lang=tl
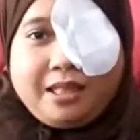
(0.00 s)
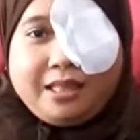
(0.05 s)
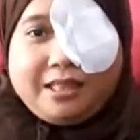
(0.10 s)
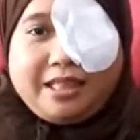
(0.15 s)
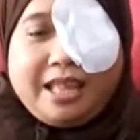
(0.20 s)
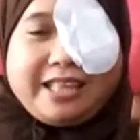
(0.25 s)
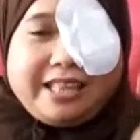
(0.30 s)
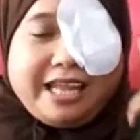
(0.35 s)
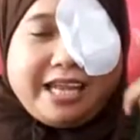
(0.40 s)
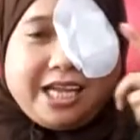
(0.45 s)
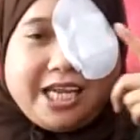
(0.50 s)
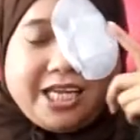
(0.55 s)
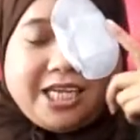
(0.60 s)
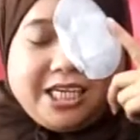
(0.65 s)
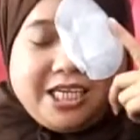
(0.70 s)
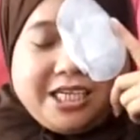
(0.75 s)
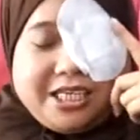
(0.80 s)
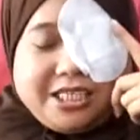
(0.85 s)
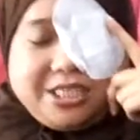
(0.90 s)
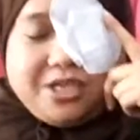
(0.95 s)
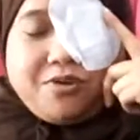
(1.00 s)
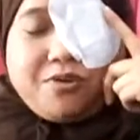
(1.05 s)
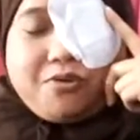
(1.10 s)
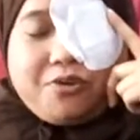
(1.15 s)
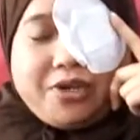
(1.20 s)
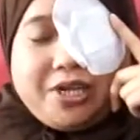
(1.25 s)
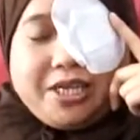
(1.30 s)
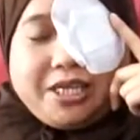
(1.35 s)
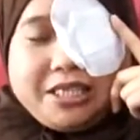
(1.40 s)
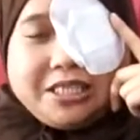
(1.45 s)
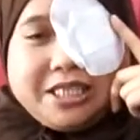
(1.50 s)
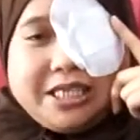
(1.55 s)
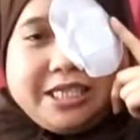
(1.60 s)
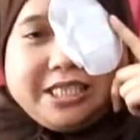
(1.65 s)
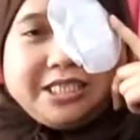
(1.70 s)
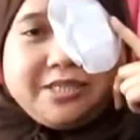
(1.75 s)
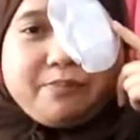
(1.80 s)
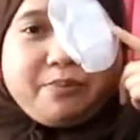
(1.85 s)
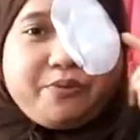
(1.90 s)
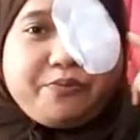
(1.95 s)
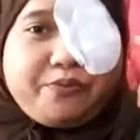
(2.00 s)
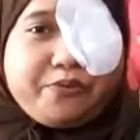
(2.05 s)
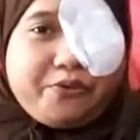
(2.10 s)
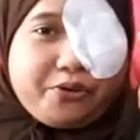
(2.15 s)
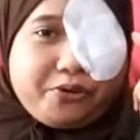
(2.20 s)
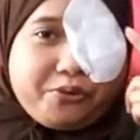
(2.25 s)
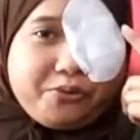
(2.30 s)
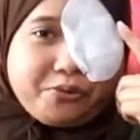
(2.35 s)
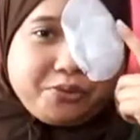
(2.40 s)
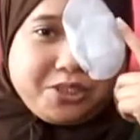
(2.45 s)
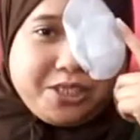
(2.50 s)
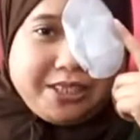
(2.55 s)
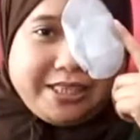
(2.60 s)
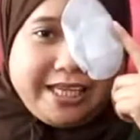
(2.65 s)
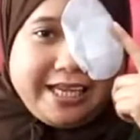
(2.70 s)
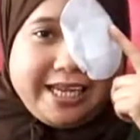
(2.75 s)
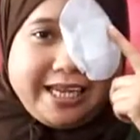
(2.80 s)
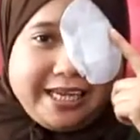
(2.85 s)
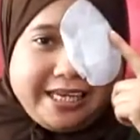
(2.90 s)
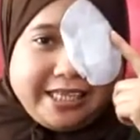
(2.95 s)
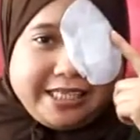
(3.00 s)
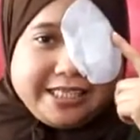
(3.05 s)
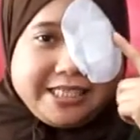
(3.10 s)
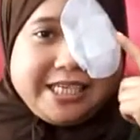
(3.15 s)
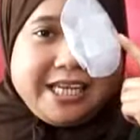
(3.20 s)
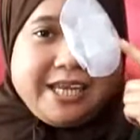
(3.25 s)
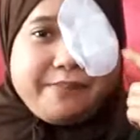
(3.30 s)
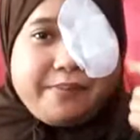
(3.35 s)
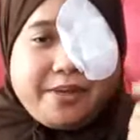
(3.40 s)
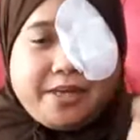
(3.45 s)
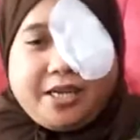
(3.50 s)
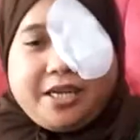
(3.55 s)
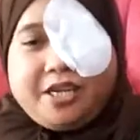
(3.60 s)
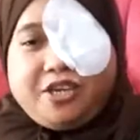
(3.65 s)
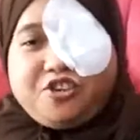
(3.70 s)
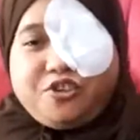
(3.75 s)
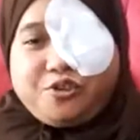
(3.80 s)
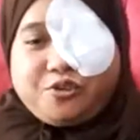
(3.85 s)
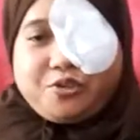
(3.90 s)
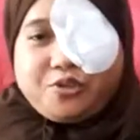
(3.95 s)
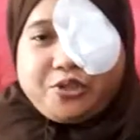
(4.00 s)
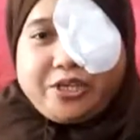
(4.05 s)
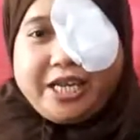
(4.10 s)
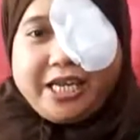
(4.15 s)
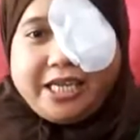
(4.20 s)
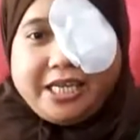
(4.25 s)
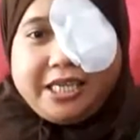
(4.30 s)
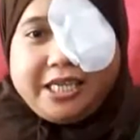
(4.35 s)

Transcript: tatanggalin na siya, okay na siya. Kasi before ko siya tanggalin, sinabi na ng doktor na